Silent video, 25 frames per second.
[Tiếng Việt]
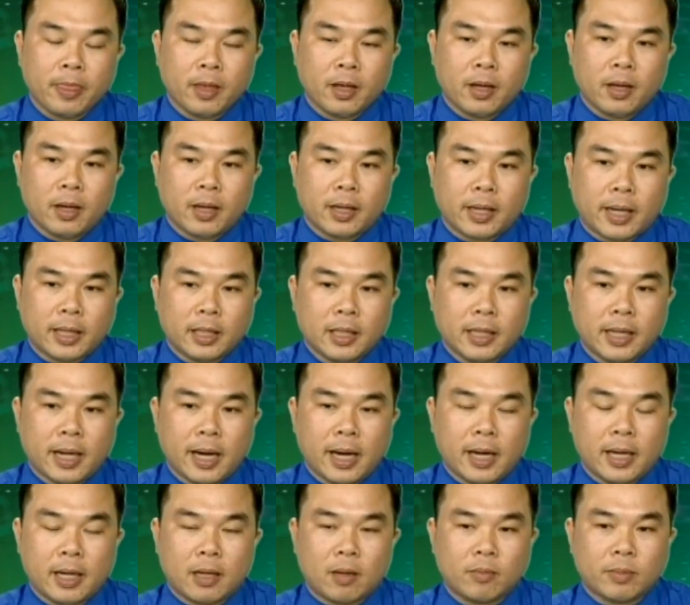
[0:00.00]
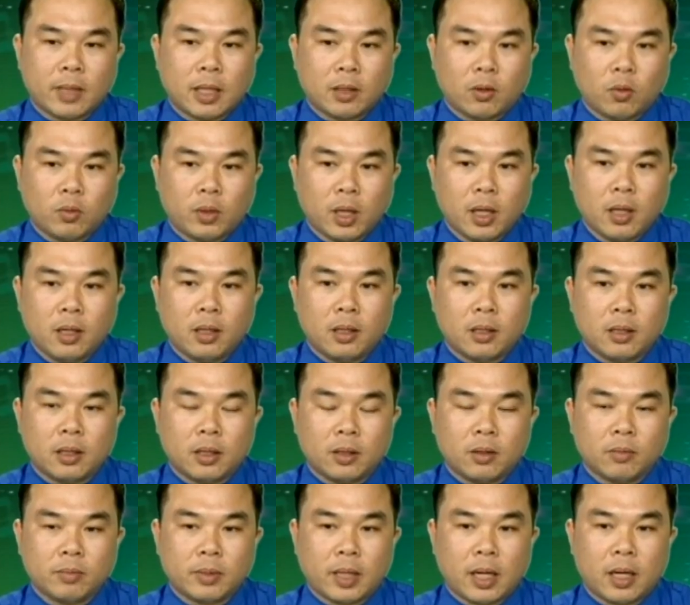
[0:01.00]
à, cái thứ hai là công tác tổ chức là
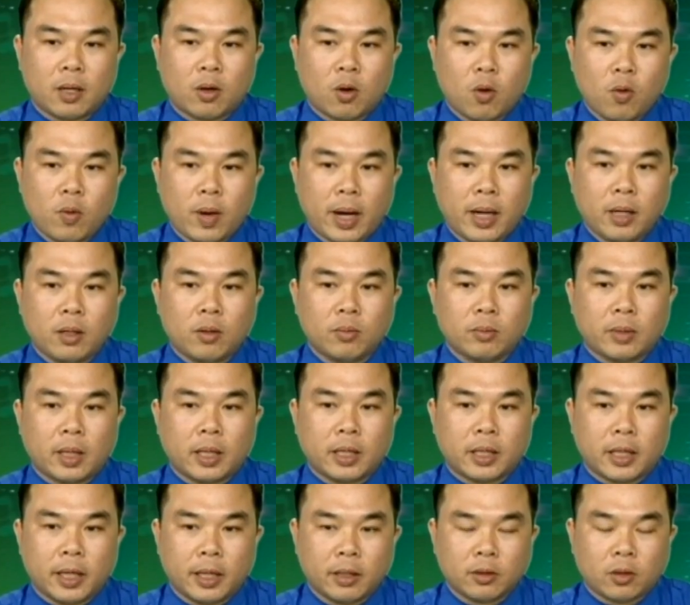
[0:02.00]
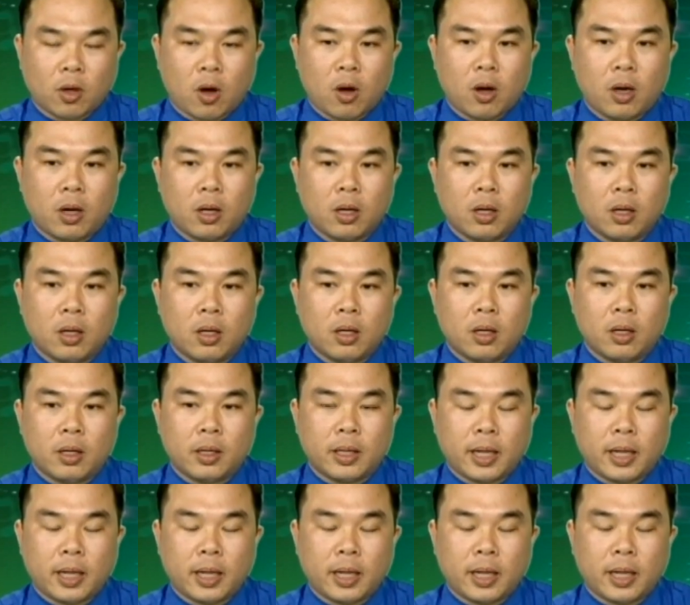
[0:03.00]
chúng ta cố gắng chúng ta kiện toàn à,